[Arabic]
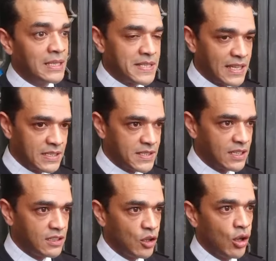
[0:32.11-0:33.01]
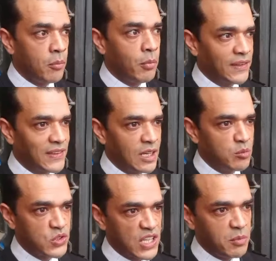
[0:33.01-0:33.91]
ثالثا بعض
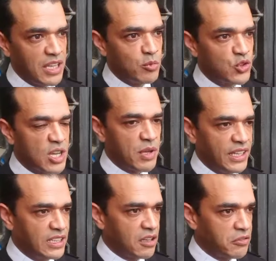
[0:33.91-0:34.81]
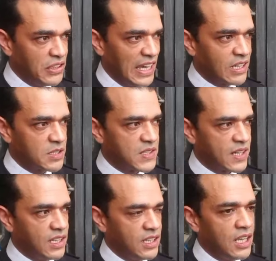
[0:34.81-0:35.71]
المتهمين المتابعين في حاله
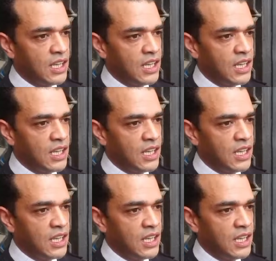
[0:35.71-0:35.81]
صراح